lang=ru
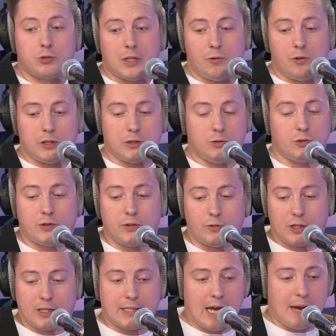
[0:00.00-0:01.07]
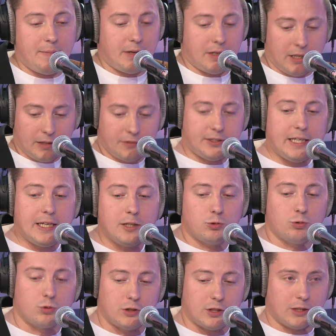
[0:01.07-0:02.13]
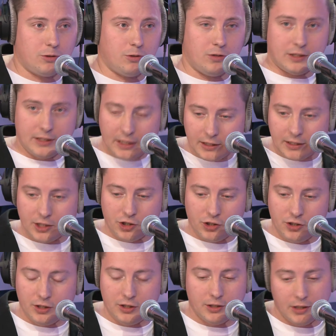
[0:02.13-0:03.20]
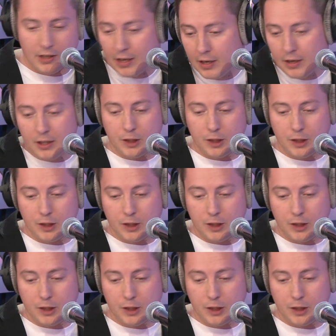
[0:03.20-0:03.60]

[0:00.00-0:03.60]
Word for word: удовольствием, вот, вот сами, все ресурсы, которые у нас есть, наши жизненные, mm-hmm.